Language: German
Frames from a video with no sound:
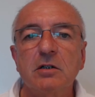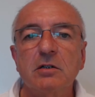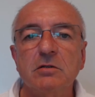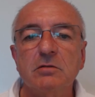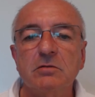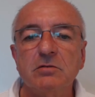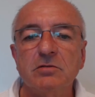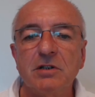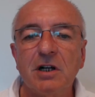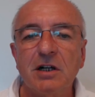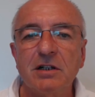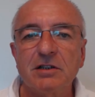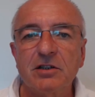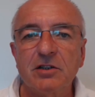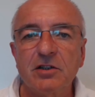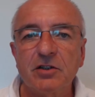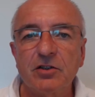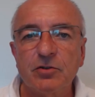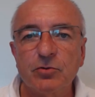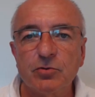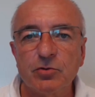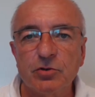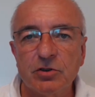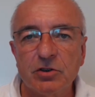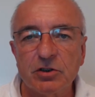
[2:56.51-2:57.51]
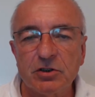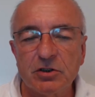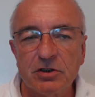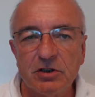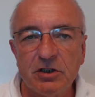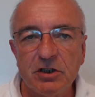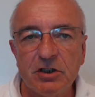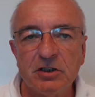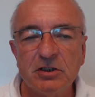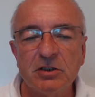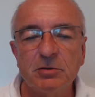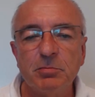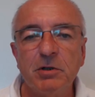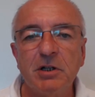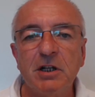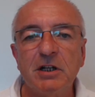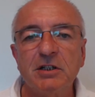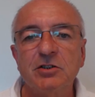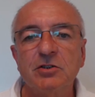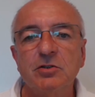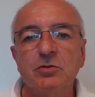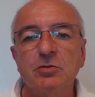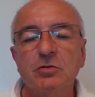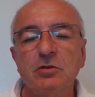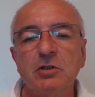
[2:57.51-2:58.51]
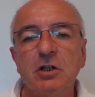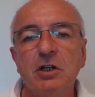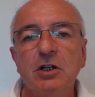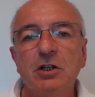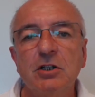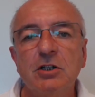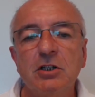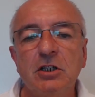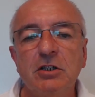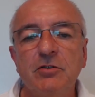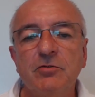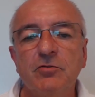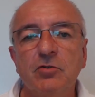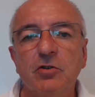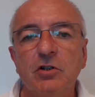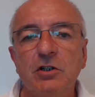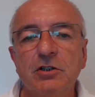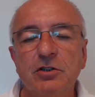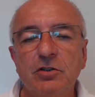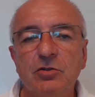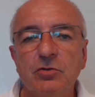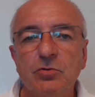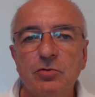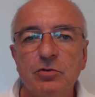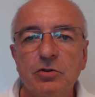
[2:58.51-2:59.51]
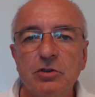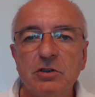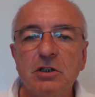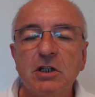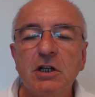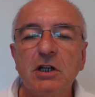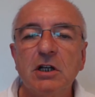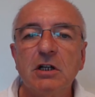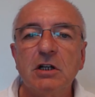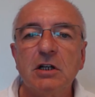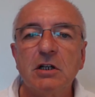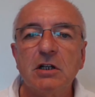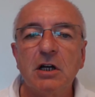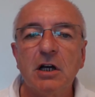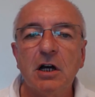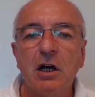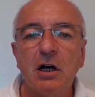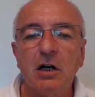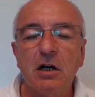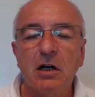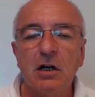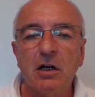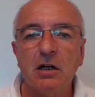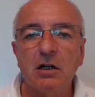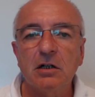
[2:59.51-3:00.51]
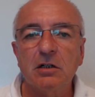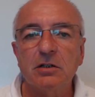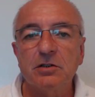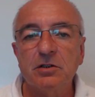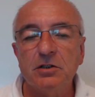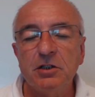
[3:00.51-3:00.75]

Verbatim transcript: Äh, und diese Belastung, die wollte nun Herr A.